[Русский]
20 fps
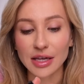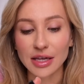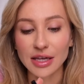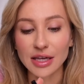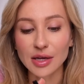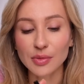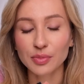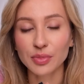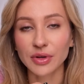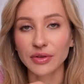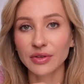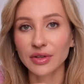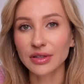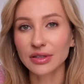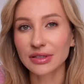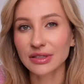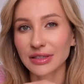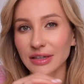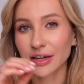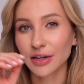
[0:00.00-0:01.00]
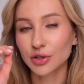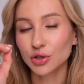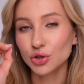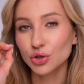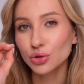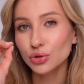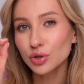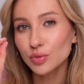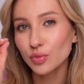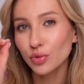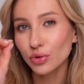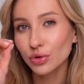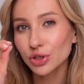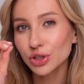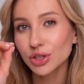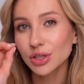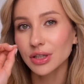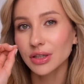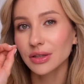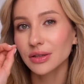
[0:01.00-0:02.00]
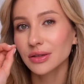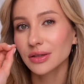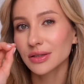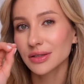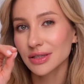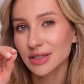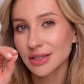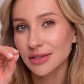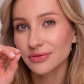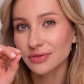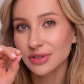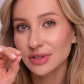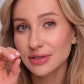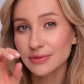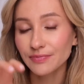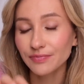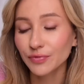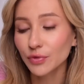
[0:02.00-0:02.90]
и появилась такая чуть больше интенсивность.